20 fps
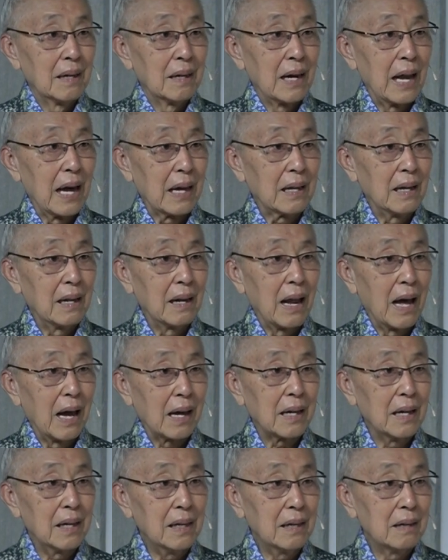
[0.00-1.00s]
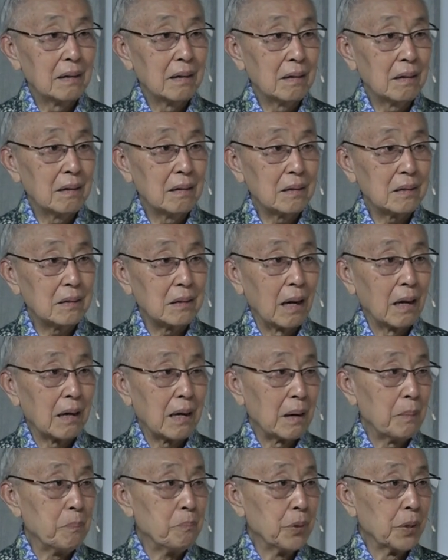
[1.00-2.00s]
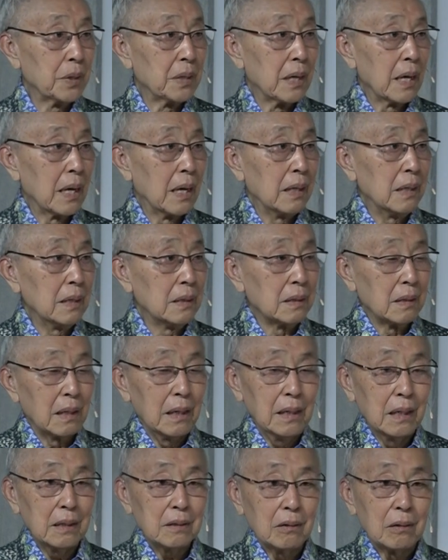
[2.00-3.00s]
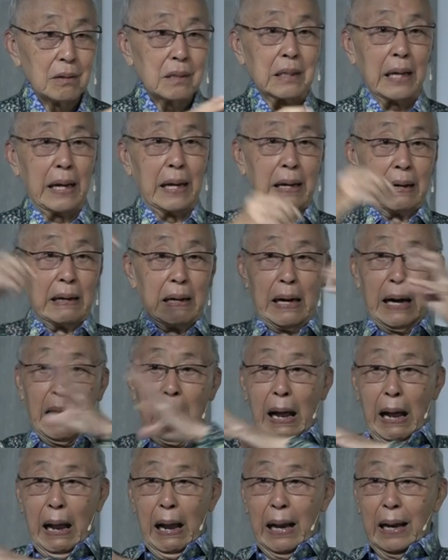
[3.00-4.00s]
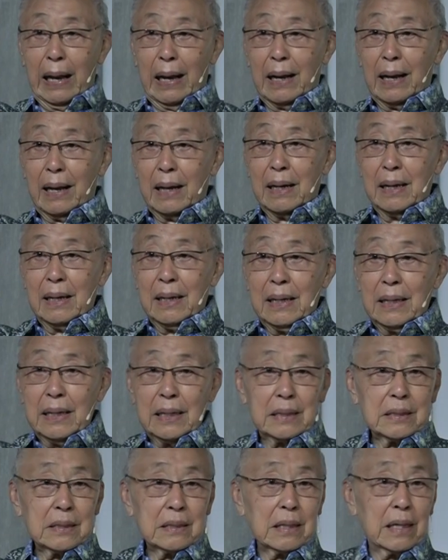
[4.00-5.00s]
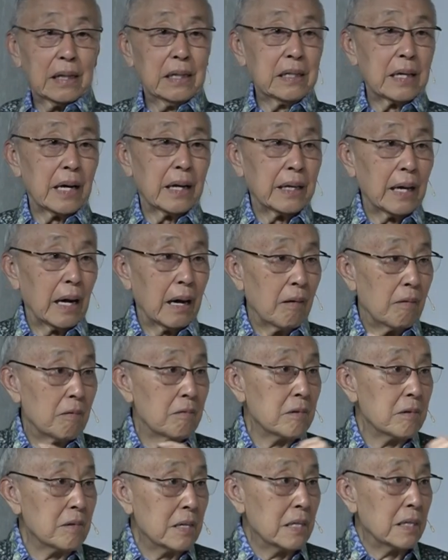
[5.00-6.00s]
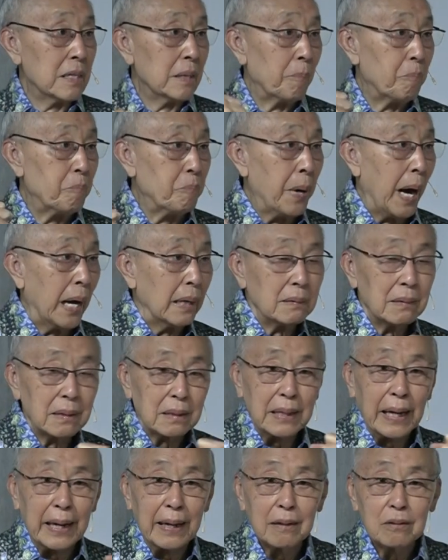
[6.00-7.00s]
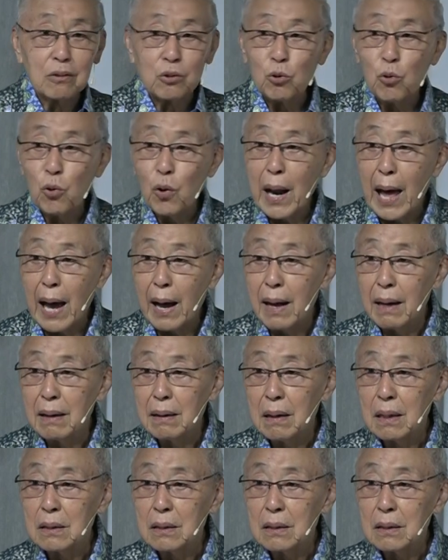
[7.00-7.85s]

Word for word: laki-laki setelah ribut dengan istrinya, tinggal istrinya yang ui banting tulang.